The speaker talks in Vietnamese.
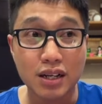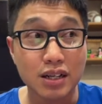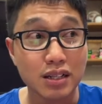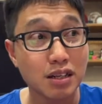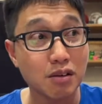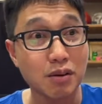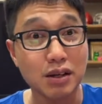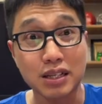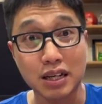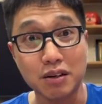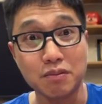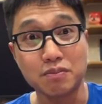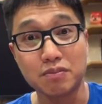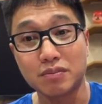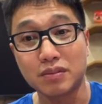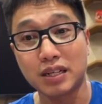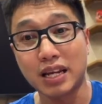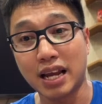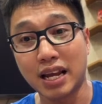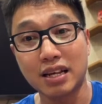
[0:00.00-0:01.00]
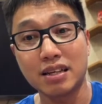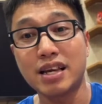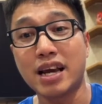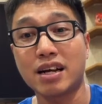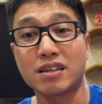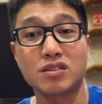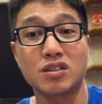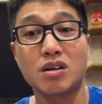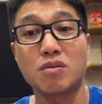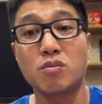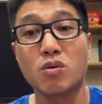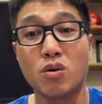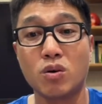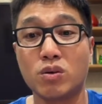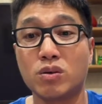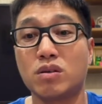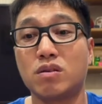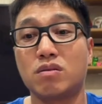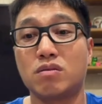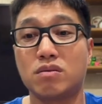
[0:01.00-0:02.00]
Nhưng mà theo nghe Jang
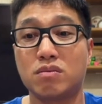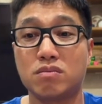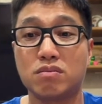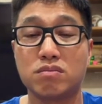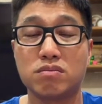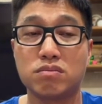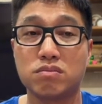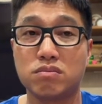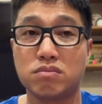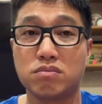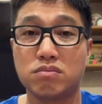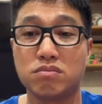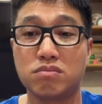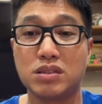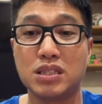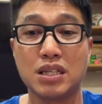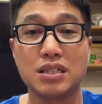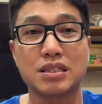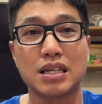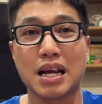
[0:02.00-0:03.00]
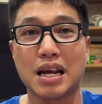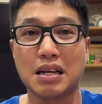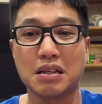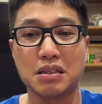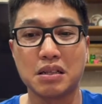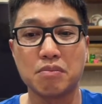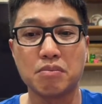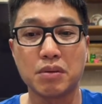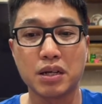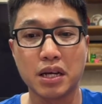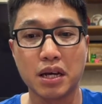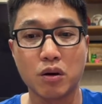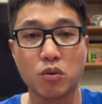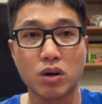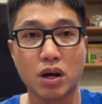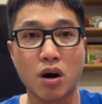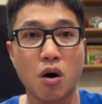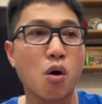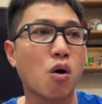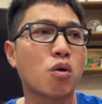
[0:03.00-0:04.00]
Jae-mo chia sẻ thì mới hiểu
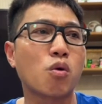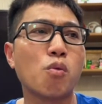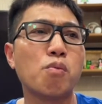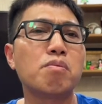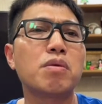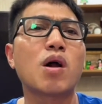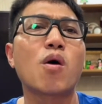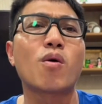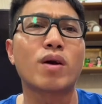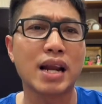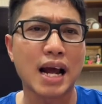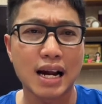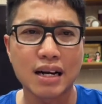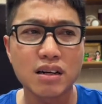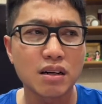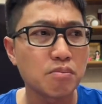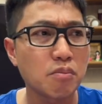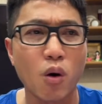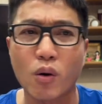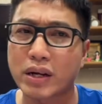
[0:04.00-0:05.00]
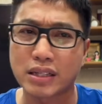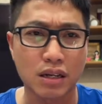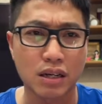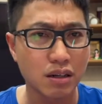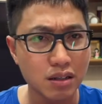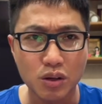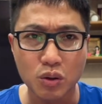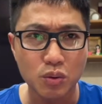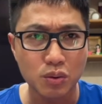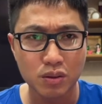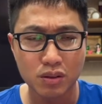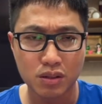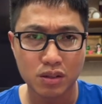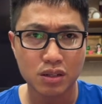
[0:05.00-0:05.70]
là họ cũng lo lắng đến mọi thứ luôn.